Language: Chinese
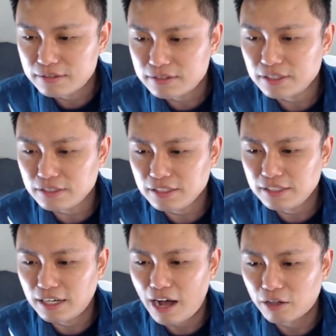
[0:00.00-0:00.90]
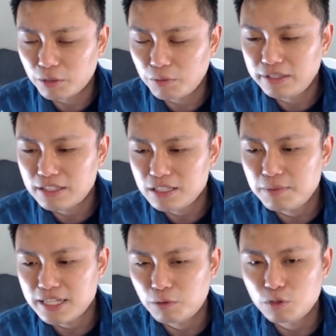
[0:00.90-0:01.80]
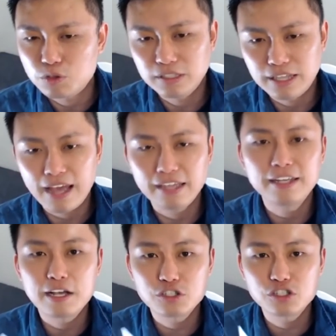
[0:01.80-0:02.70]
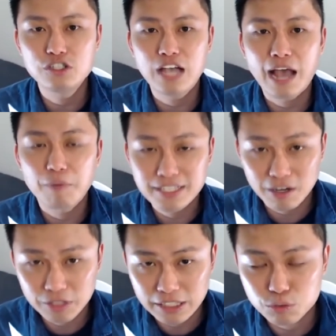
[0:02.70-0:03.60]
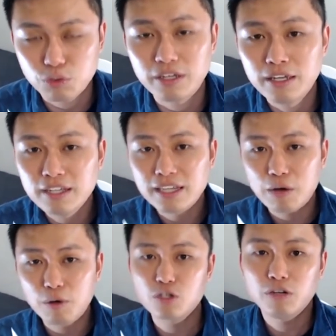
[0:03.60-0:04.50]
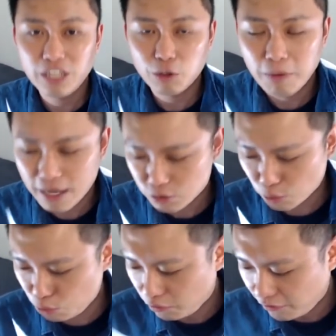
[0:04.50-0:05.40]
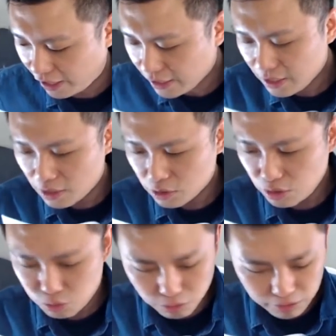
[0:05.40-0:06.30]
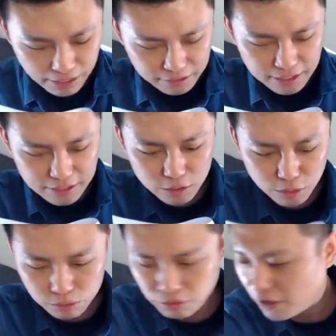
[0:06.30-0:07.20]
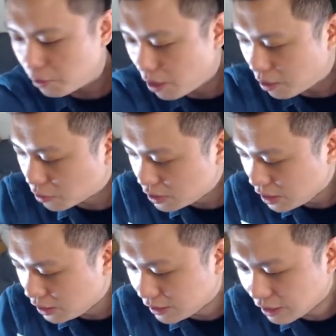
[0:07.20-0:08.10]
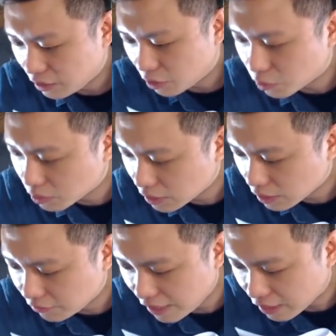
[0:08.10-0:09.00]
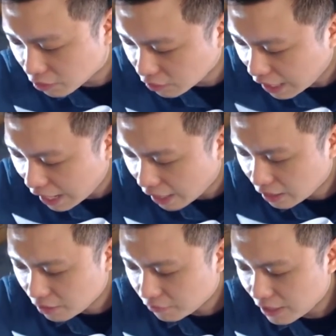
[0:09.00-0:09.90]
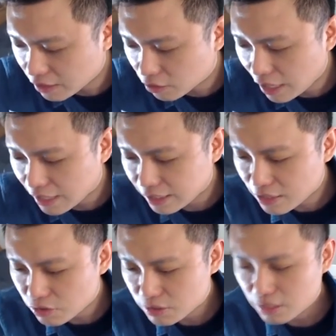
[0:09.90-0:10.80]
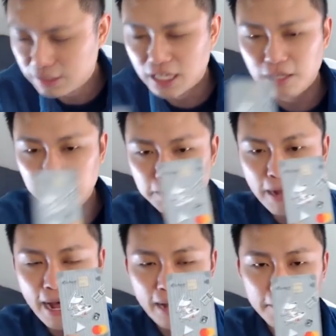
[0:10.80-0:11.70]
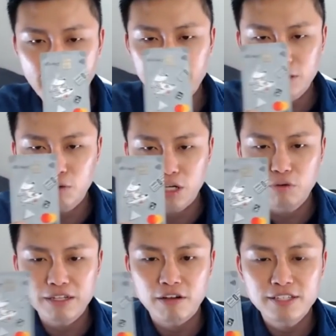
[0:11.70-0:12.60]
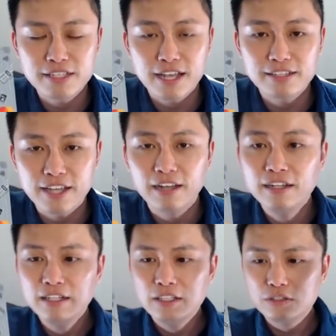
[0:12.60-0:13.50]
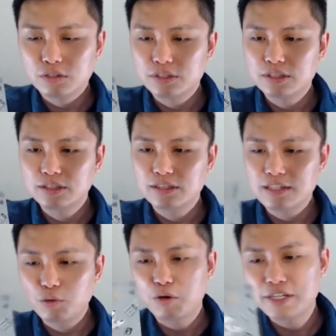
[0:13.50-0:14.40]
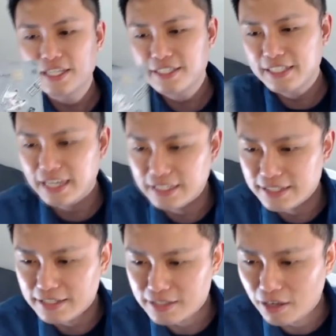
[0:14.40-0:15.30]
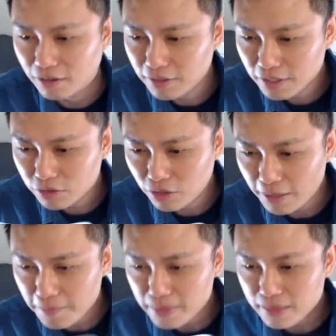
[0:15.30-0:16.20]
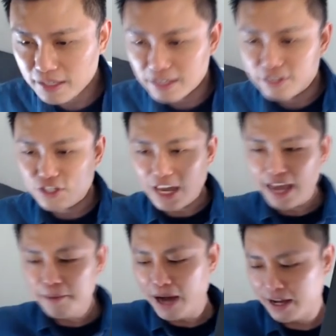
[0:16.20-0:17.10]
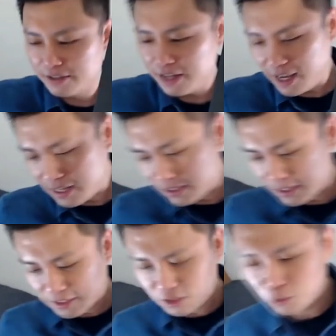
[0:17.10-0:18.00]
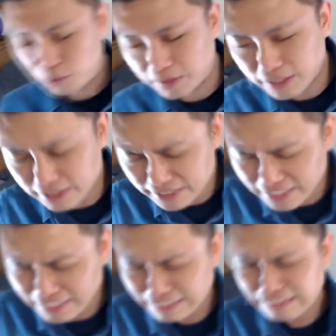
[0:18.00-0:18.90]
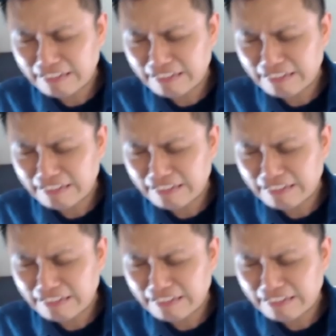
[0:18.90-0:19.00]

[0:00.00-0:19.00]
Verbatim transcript: 这是一个好的问题。基本上我觉得它应该是海外交易，所以它会收一点五帕的手续费。所以如果你要节省手续费的话，我建议你可以用那个 FlyGo 卡。白狗卡它就是二点八趴的回馈，然后再加上就是它是回馈现金给你这样子哦。对，那个 JA 嘛，JA 这个是我们的这个